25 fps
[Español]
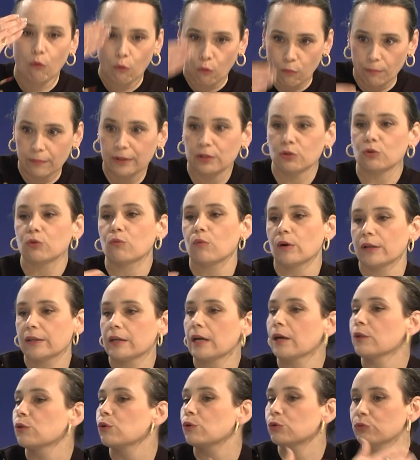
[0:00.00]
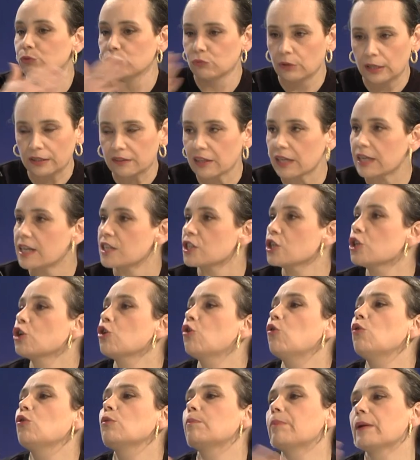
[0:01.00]
un metro cuadrado vale, de que no se
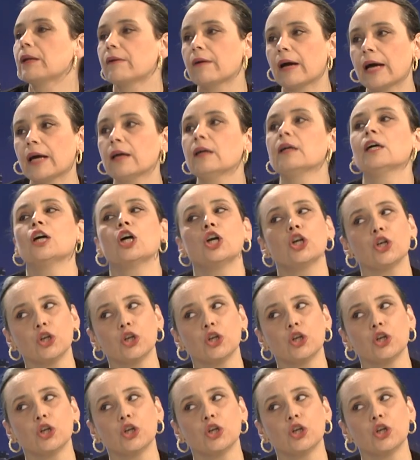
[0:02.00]
considera lo mismo un terreno de